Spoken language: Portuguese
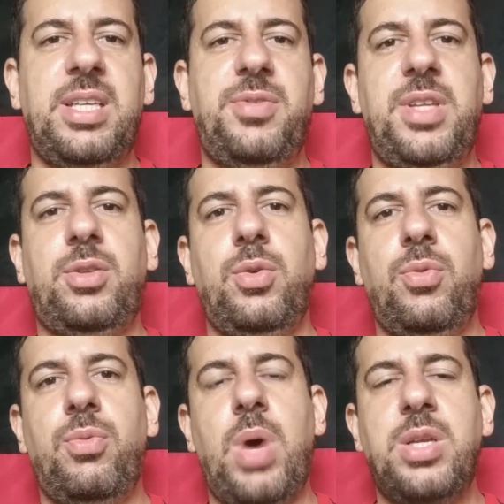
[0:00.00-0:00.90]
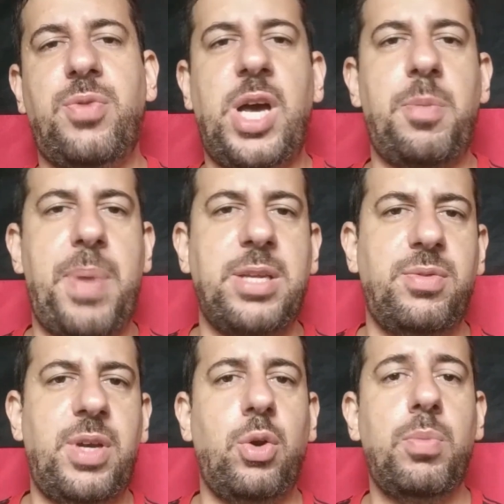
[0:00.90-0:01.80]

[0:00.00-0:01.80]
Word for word: Às vezes o, o advogado pede um valor